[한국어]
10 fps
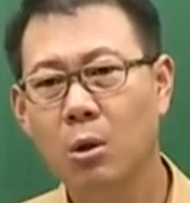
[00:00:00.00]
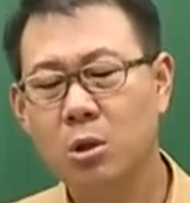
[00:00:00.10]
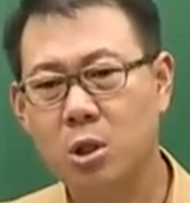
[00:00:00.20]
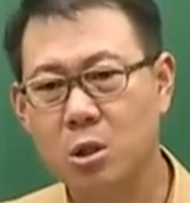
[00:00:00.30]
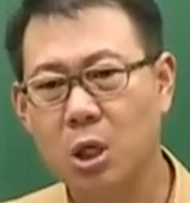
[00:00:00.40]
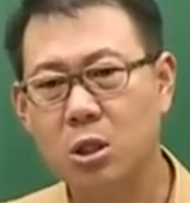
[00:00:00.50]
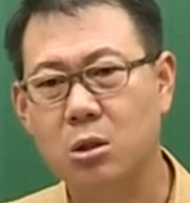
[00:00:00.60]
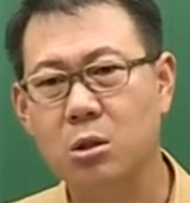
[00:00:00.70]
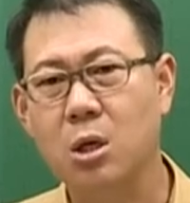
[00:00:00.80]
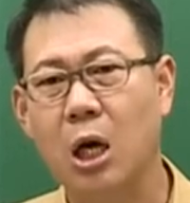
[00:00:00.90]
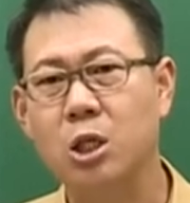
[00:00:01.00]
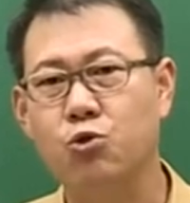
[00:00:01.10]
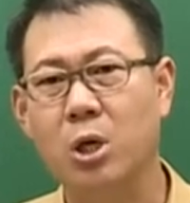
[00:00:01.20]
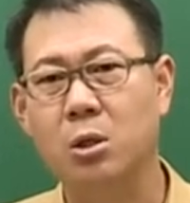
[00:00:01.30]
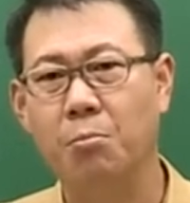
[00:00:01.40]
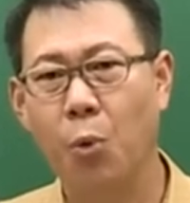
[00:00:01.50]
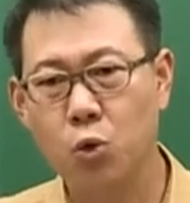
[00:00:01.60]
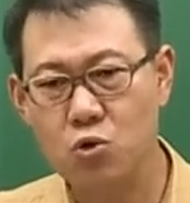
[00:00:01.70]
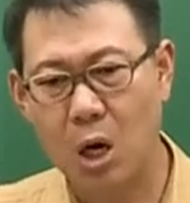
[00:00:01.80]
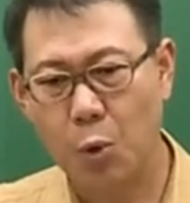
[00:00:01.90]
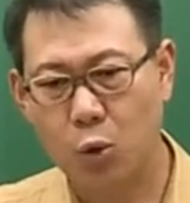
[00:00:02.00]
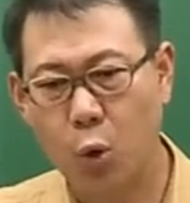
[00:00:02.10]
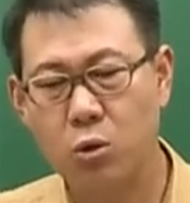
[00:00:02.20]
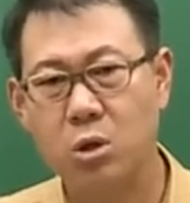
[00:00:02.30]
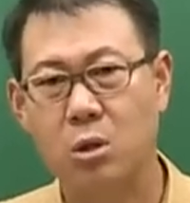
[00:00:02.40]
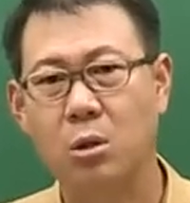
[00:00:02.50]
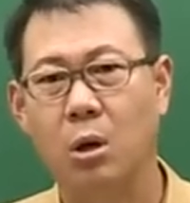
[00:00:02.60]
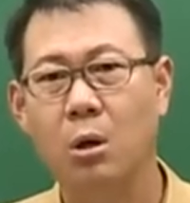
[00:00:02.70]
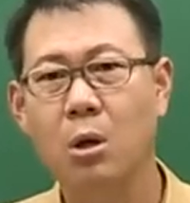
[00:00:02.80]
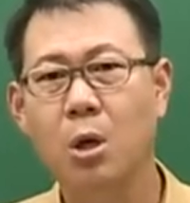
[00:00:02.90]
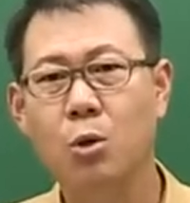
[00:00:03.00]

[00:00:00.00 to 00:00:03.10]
지금까지 들은 강의 중에서 모든 과목 통틀어서